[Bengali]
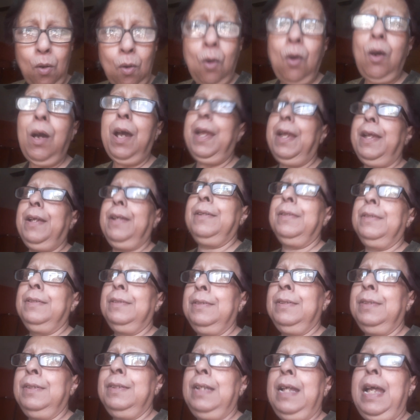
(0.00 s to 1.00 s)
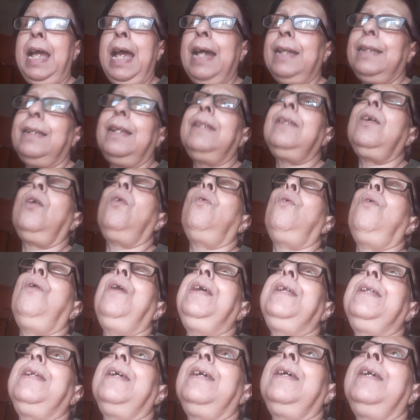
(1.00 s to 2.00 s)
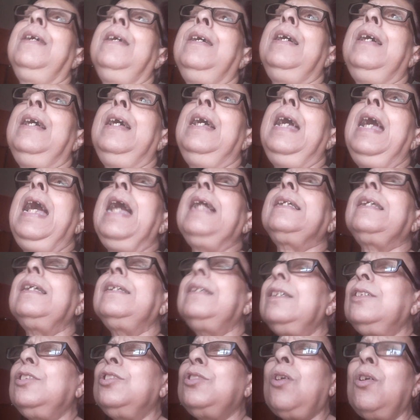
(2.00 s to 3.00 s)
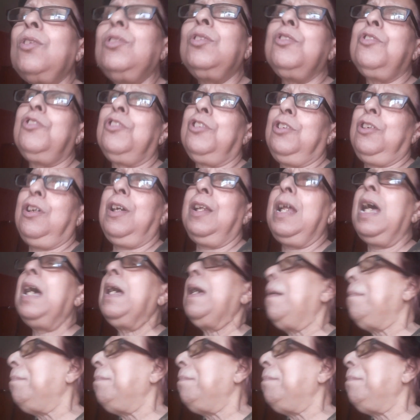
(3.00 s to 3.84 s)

হয় একটাতে হয় না একটাতে সন্তুষ্টি হয় না